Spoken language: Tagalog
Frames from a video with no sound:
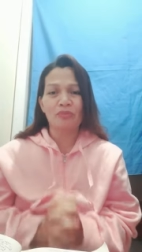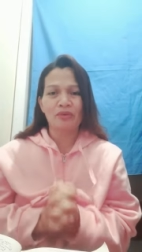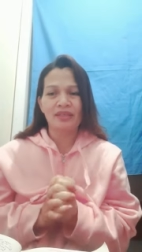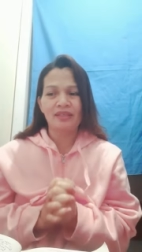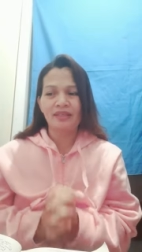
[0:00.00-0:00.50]
po
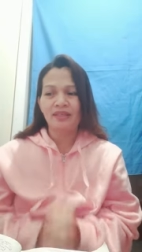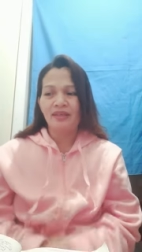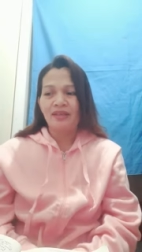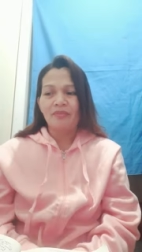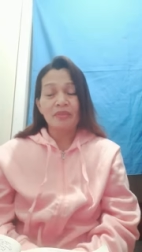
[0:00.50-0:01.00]
ay
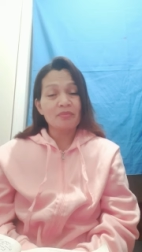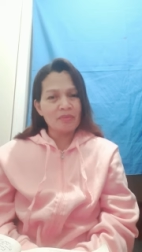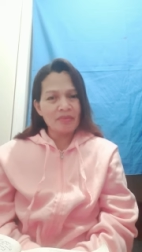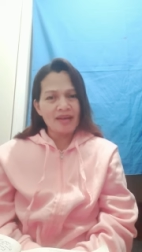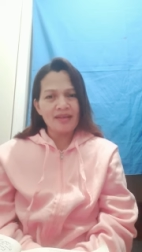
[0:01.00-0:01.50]

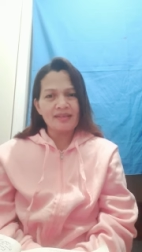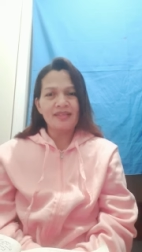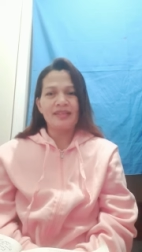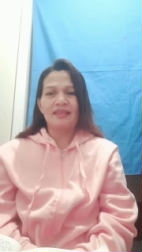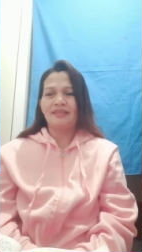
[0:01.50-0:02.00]

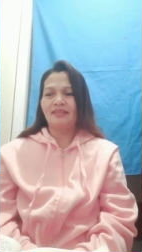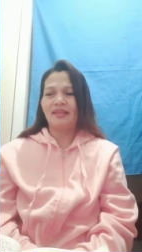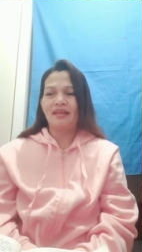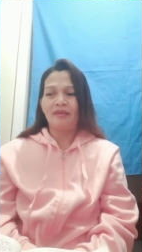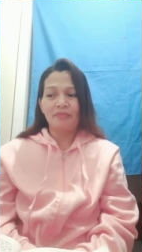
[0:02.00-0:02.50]
magbabahagi
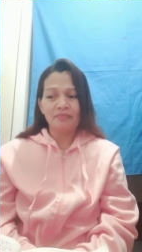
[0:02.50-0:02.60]
sa